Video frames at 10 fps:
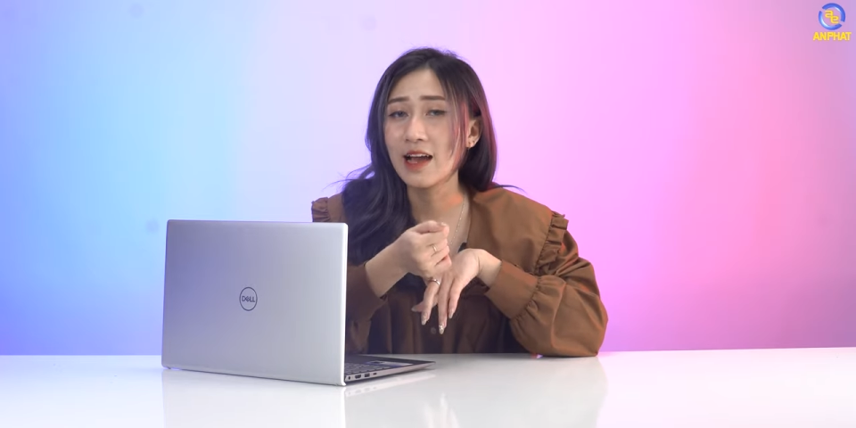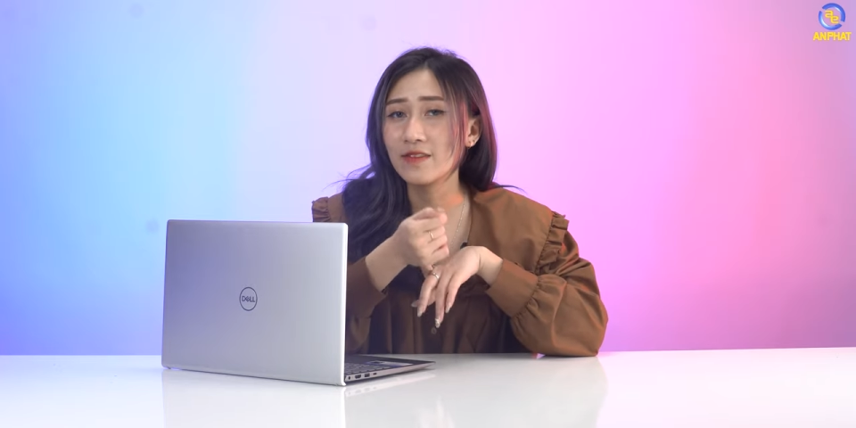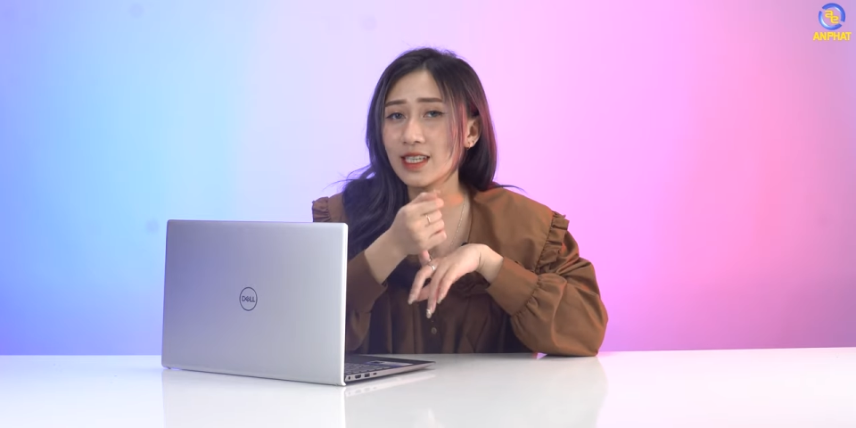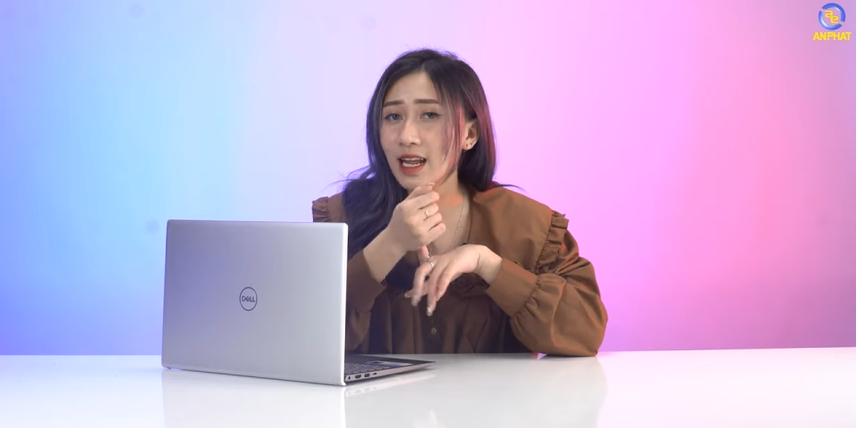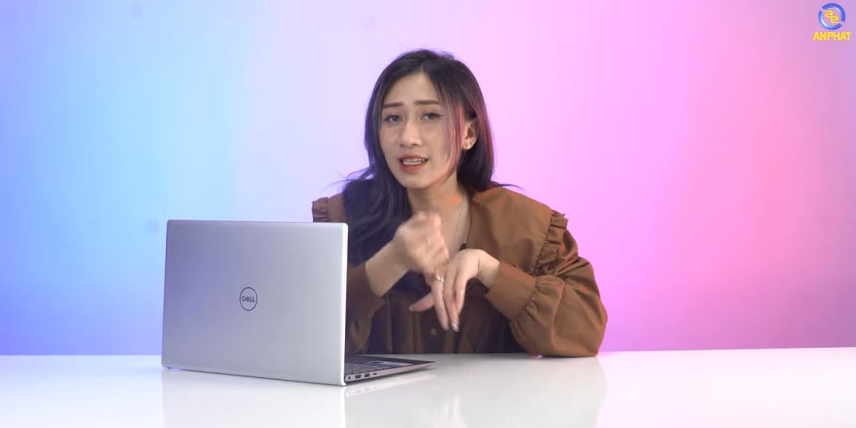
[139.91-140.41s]

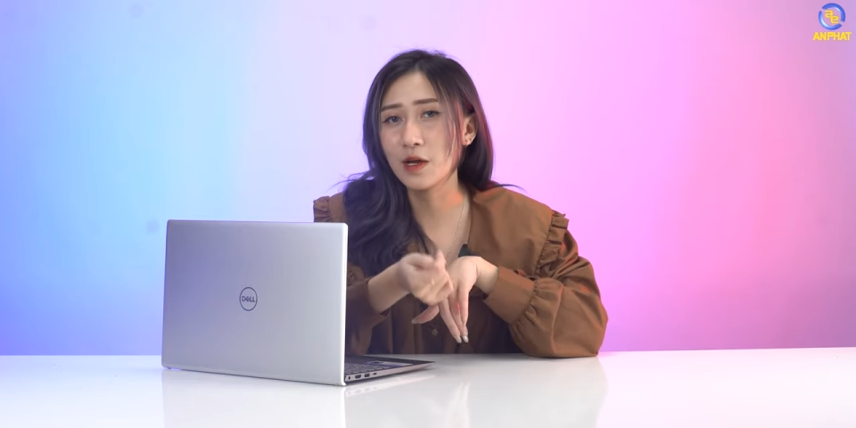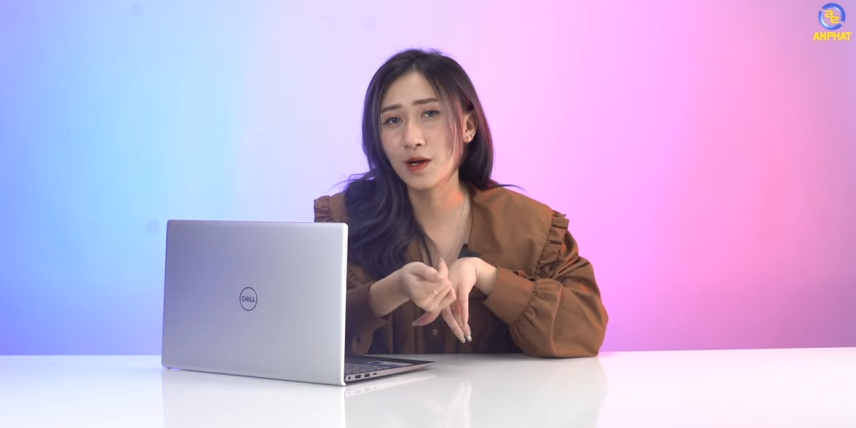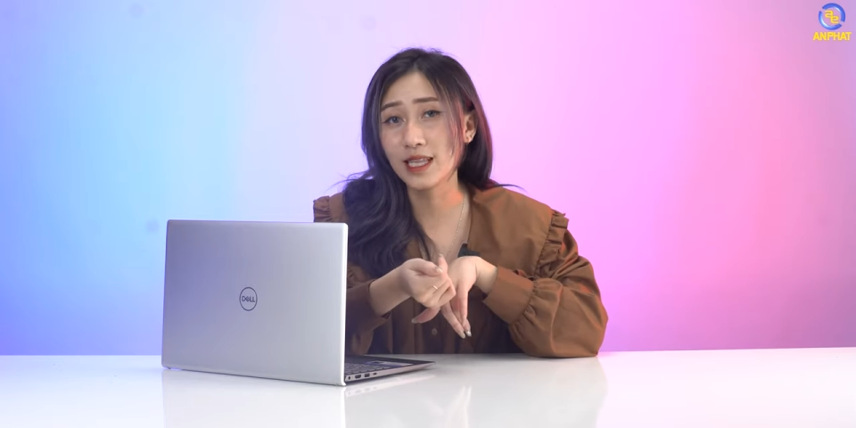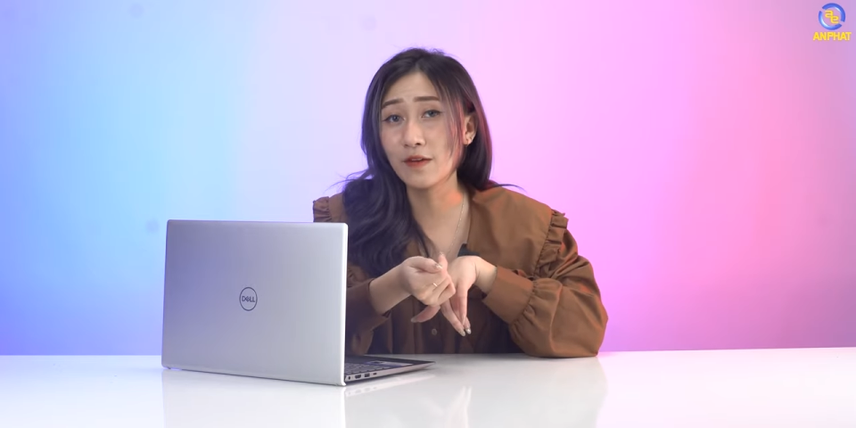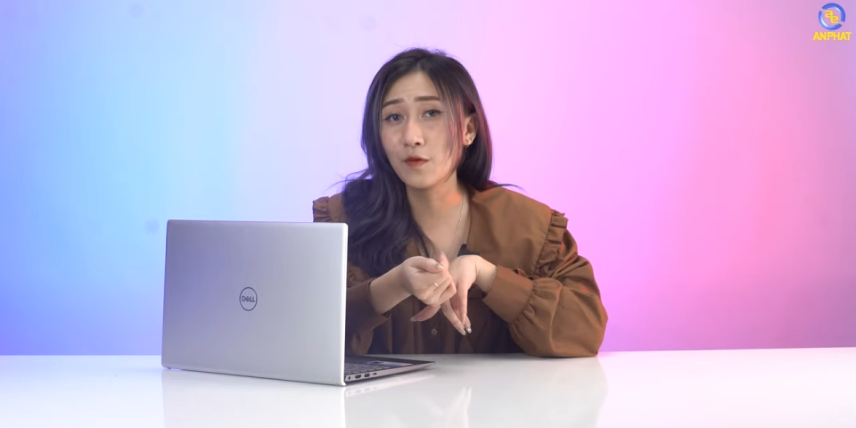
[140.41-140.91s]
với rất là nhiều
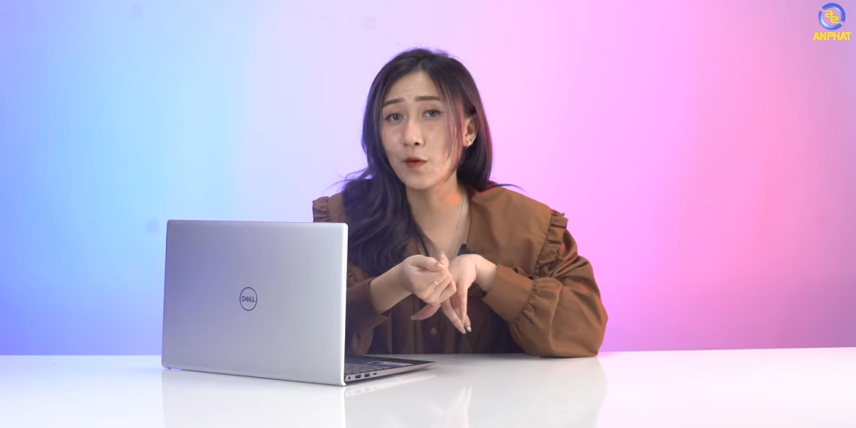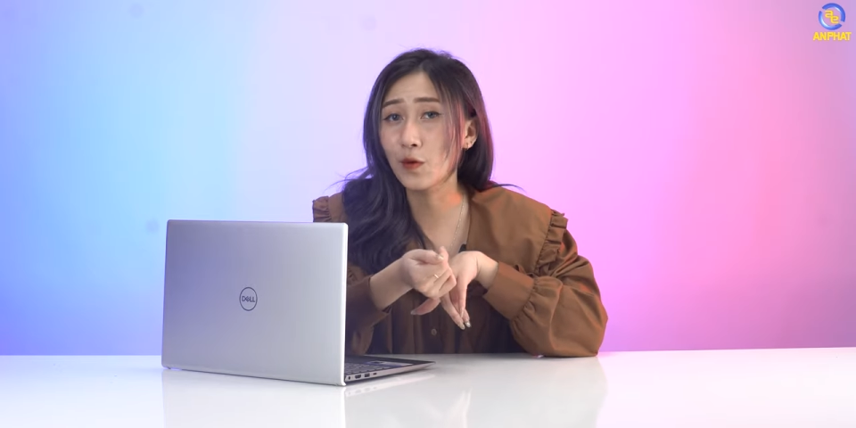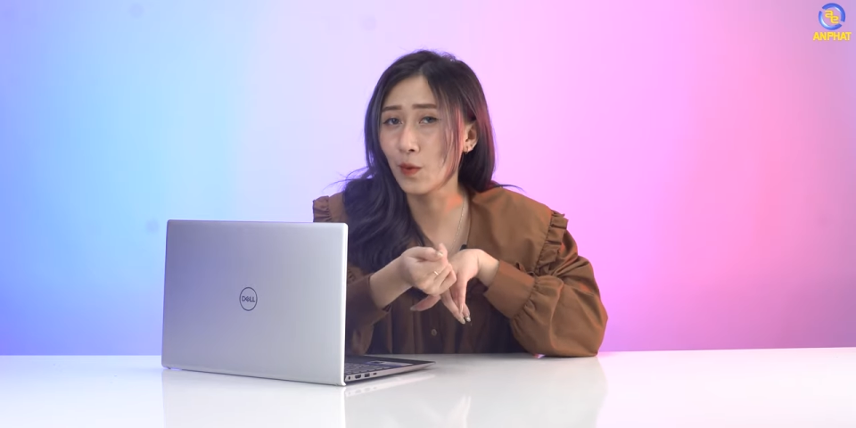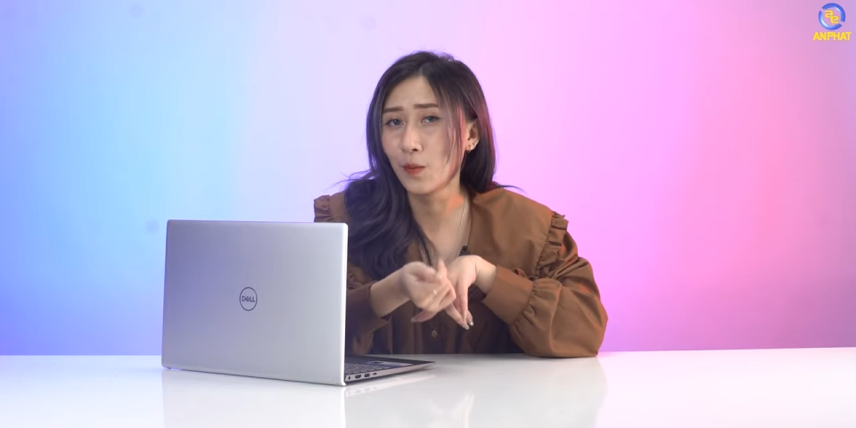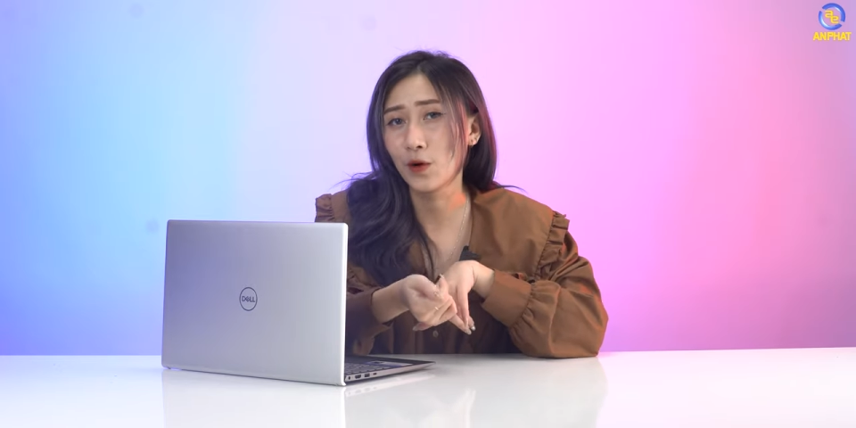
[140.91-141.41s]
các tác vụ
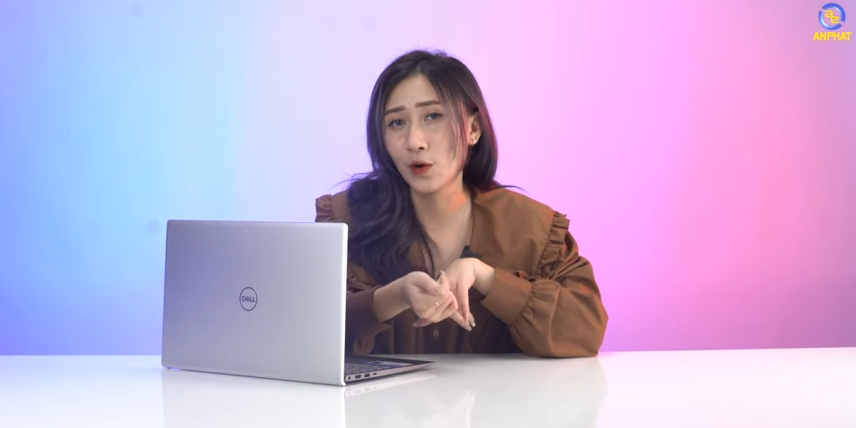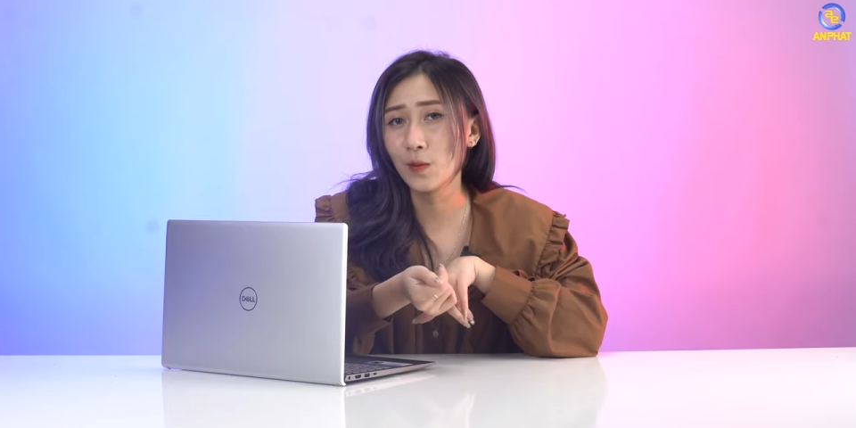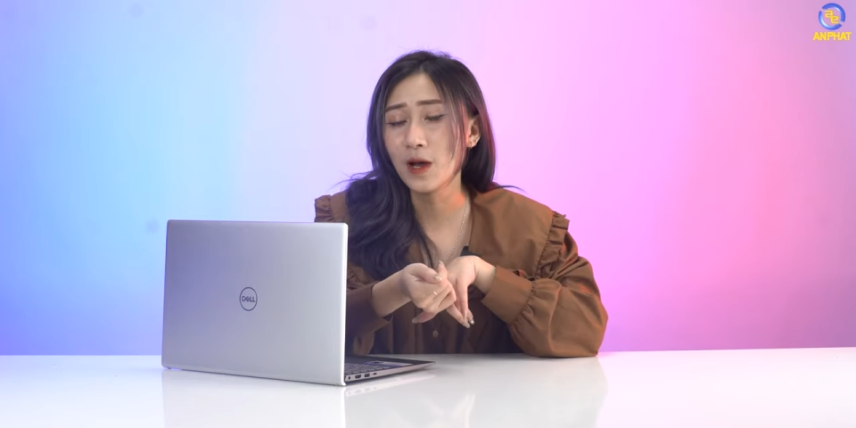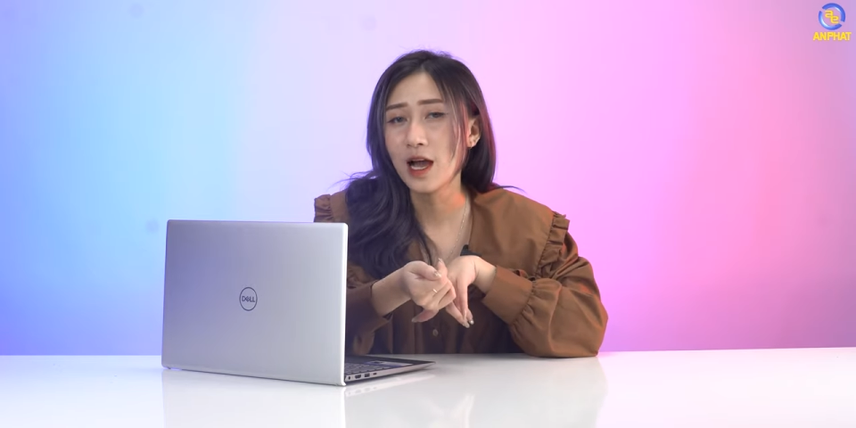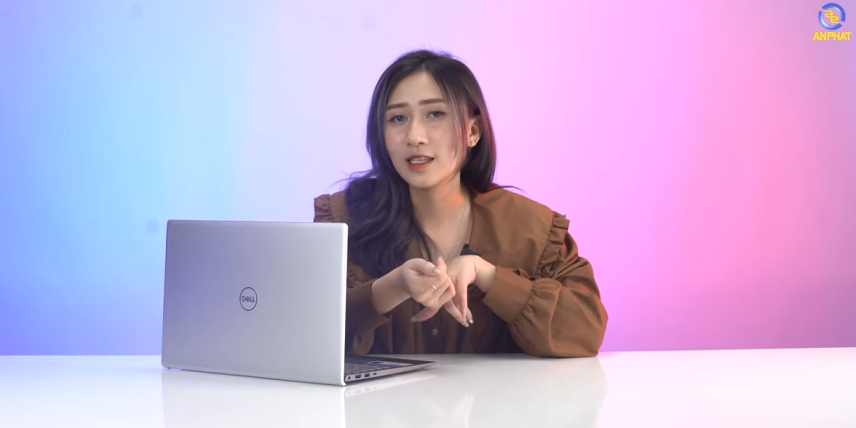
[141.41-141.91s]
cùng một lúc